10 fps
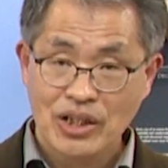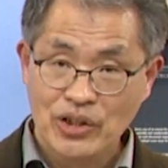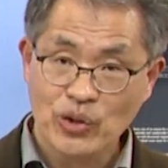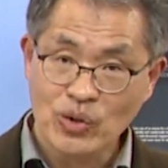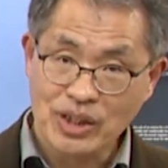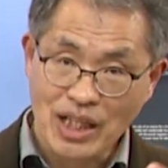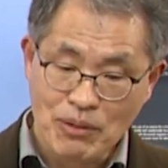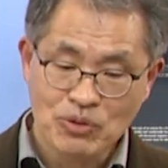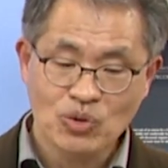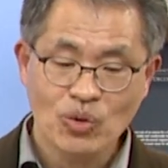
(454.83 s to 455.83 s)
그리고 그
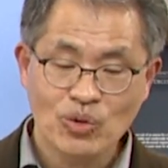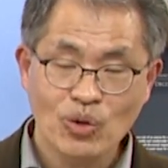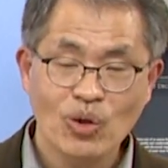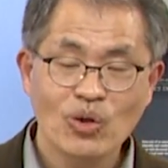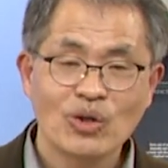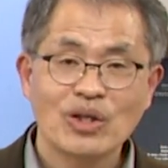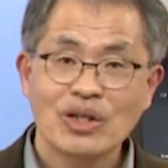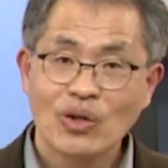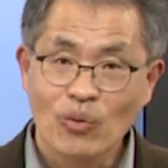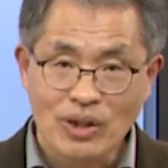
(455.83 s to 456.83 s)
남은 돈으로
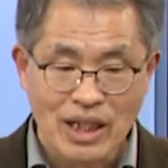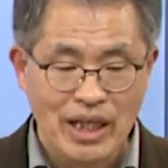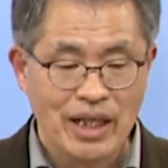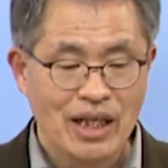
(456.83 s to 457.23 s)
원나라에